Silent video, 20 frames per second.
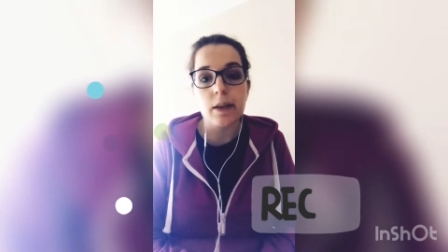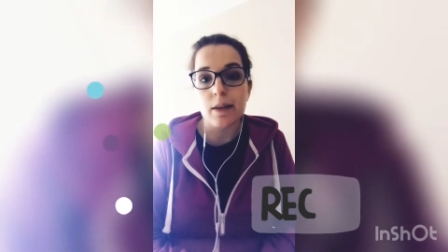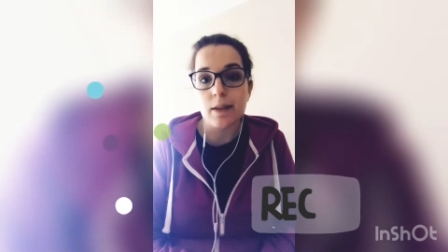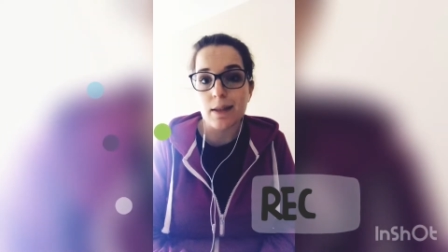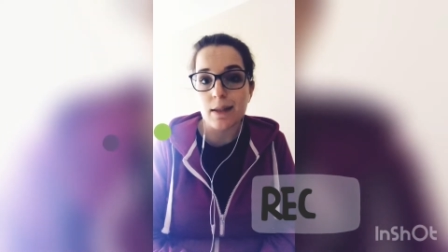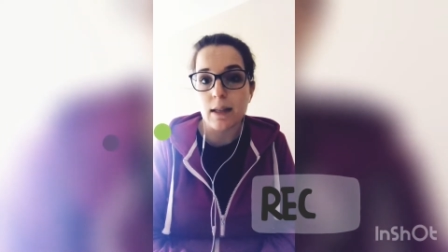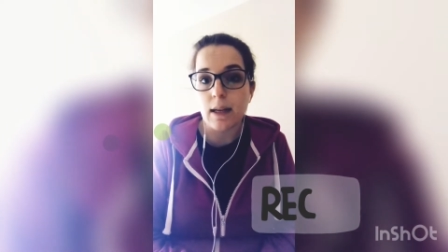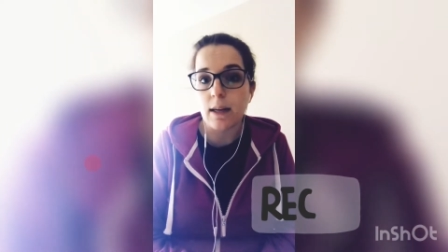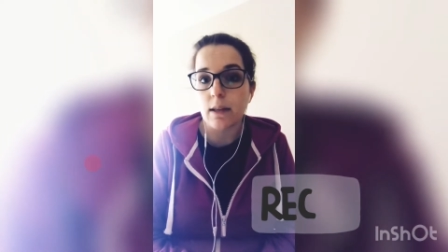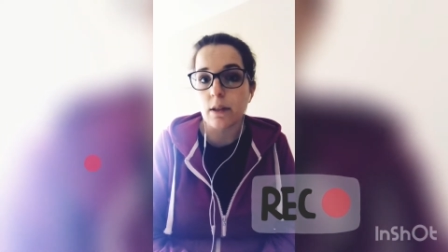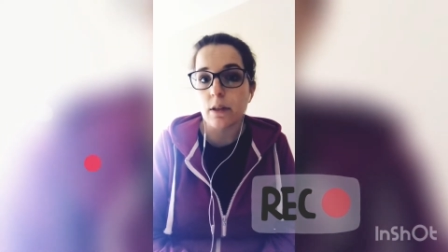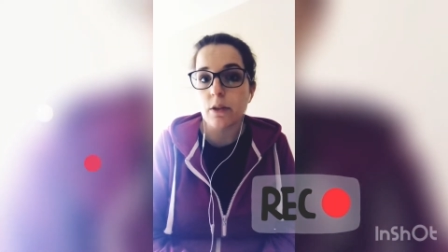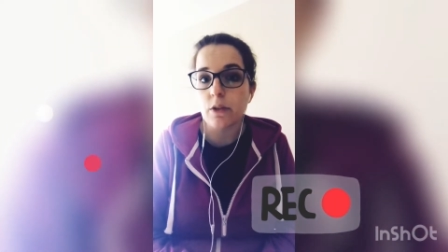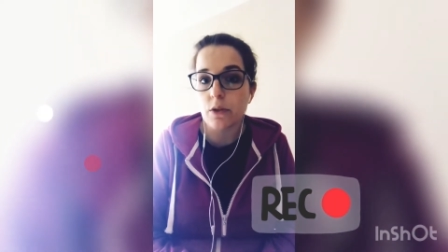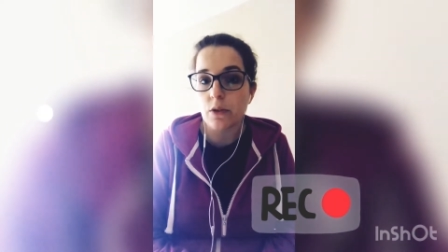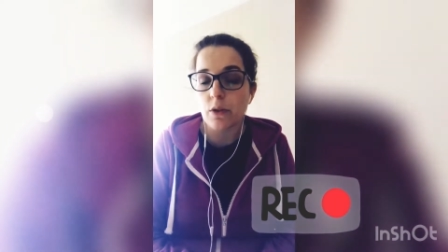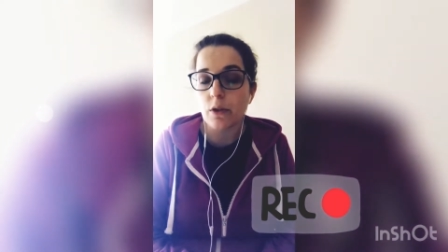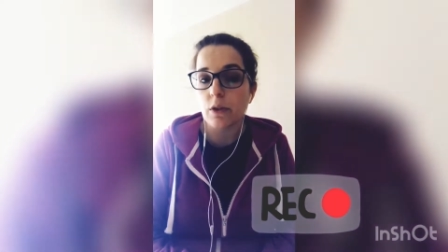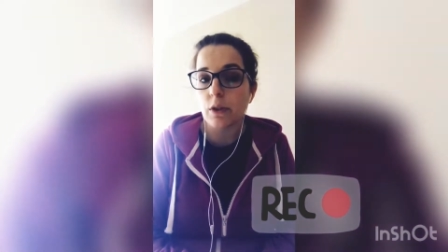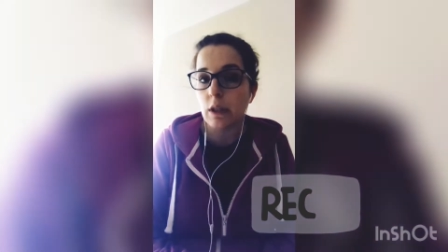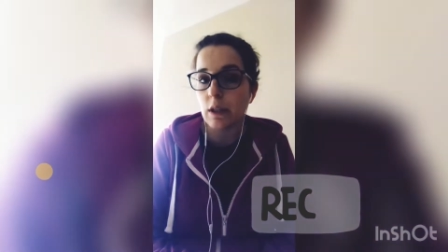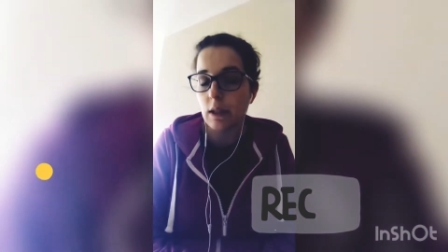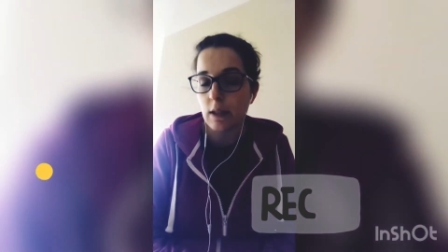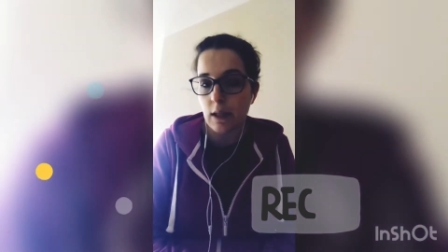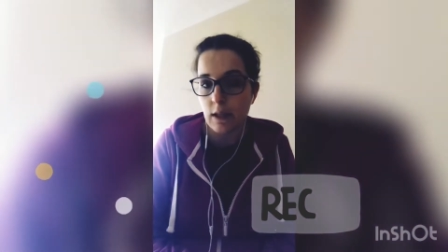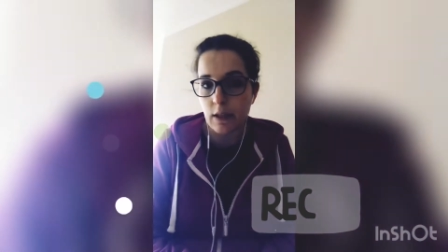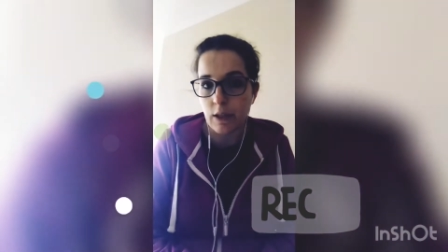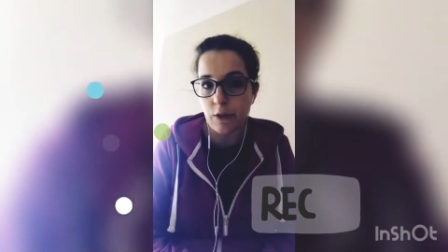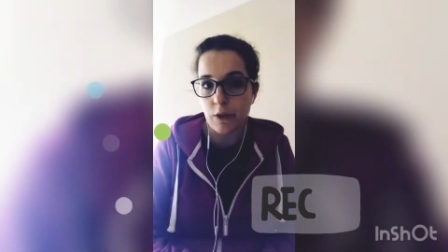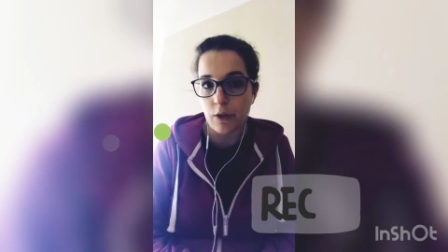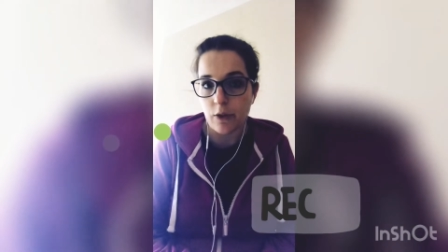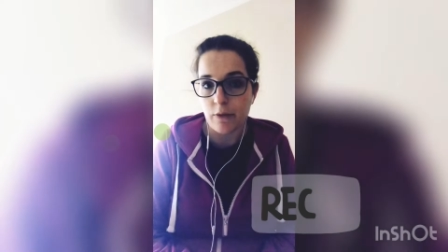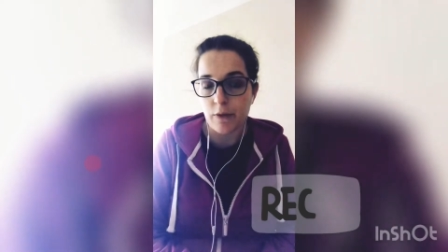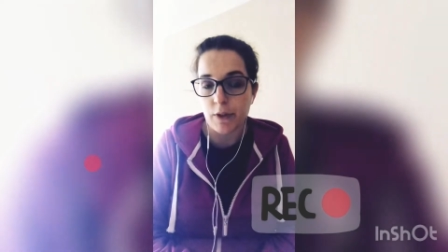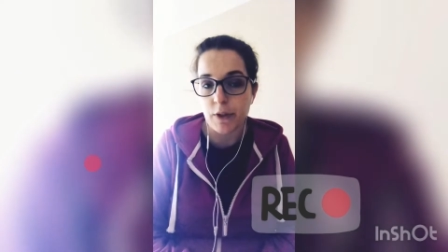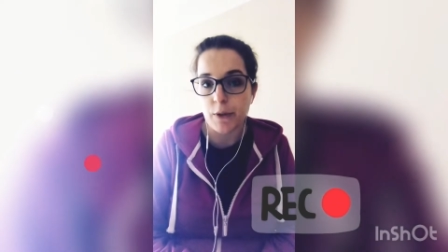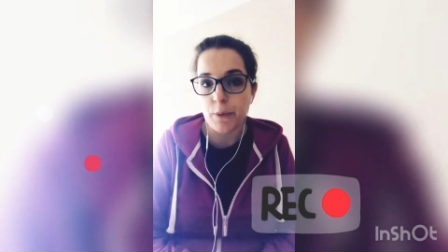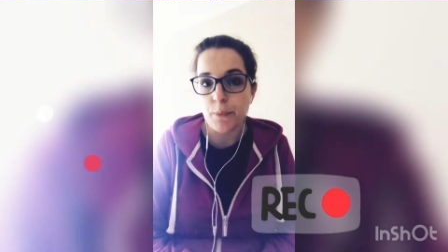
znanych stron internetowych.